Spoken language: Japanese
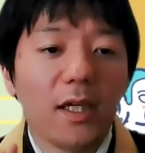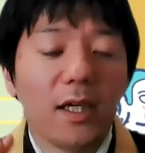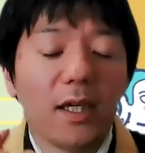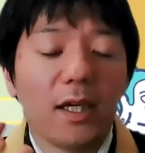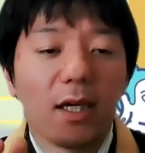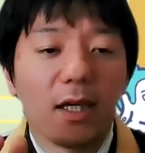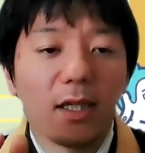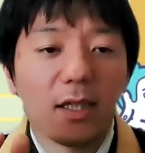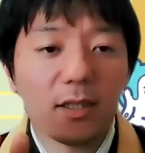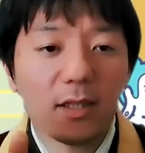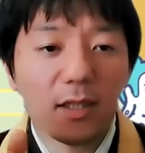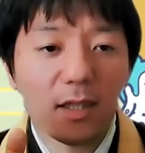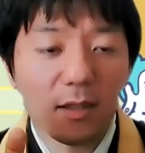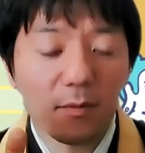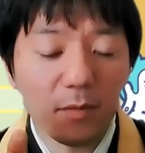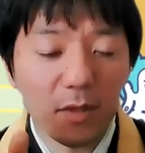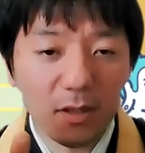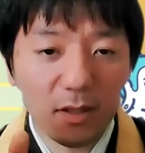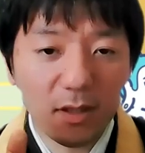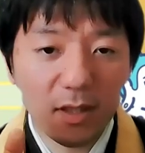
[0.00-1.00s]
えあなたが
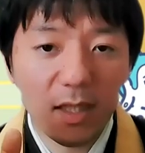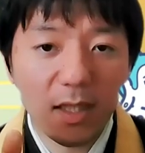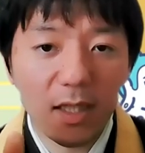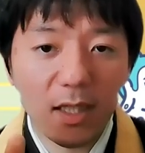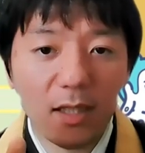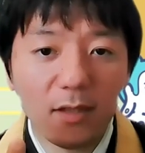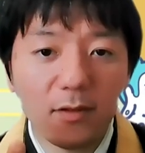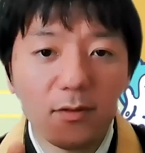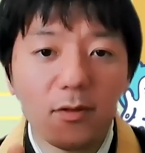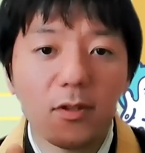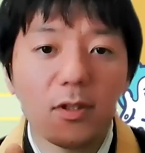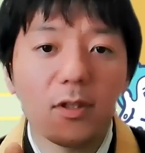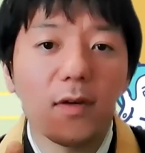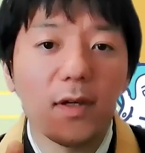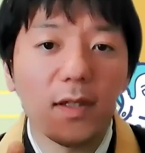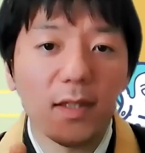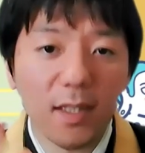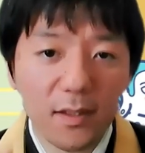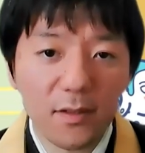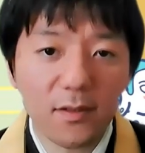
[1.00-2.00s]
見捨てられるので
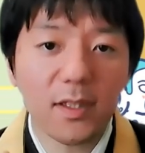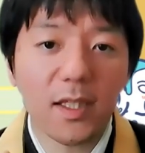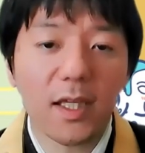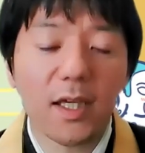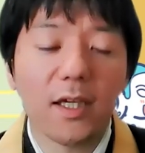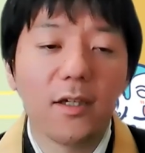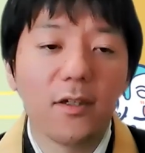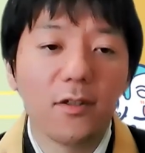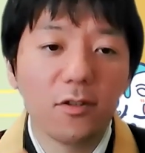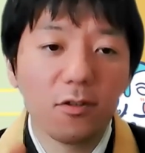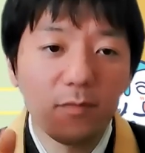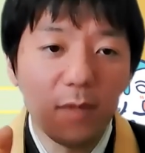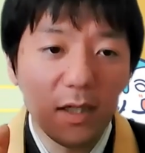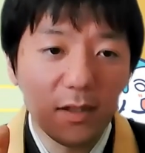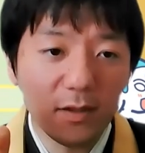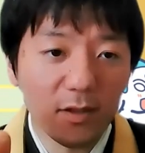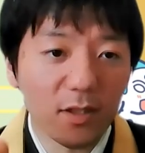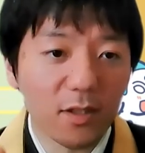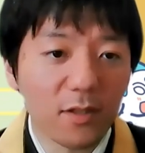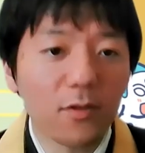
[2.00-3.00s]
はなくて、う
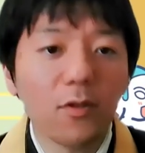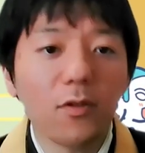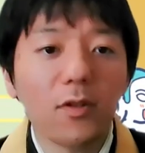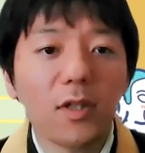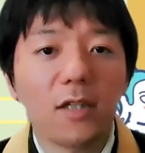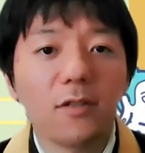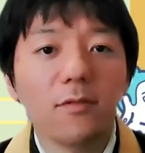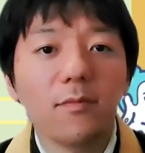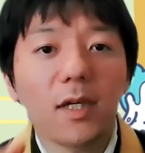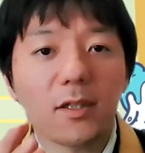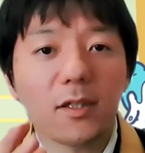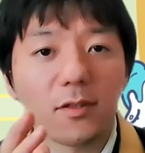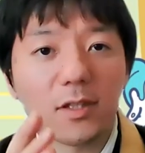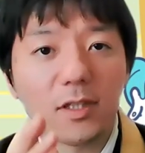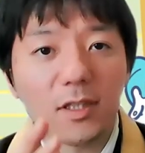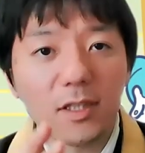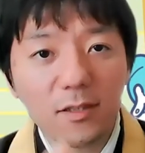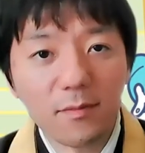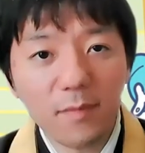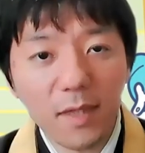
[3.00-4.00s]
まくいこうがうまく
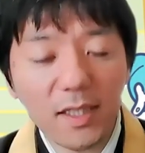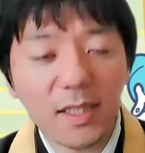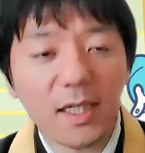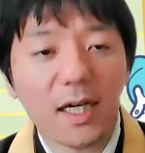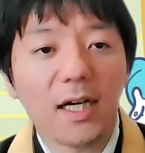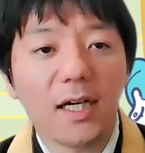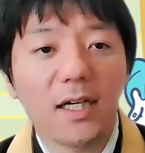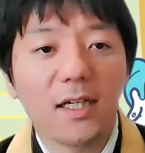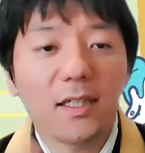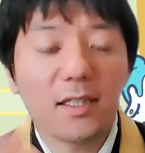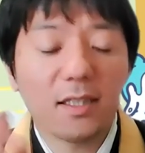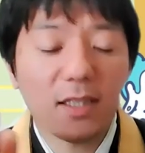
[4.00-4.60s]
いくまいが、